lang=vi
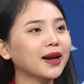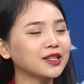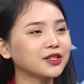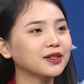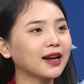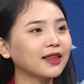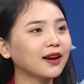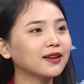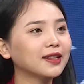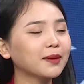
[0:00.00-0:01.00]
đại sứ đã
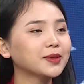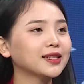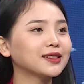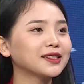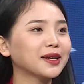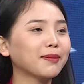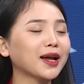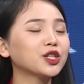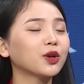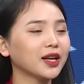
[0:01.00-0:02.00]
nhận lời tham gia chương trình
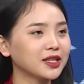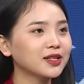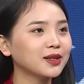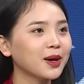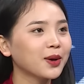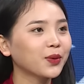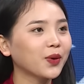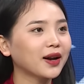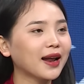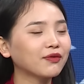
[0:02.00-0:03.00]
Bàn tròn thế sự
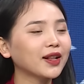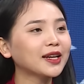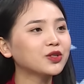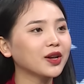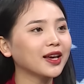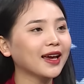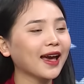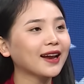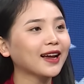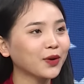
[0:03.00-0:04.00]
của Đài Phát thanh truyền hình Nghệ
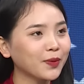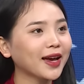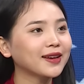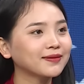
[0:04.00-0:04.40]
An ngày hôm nay.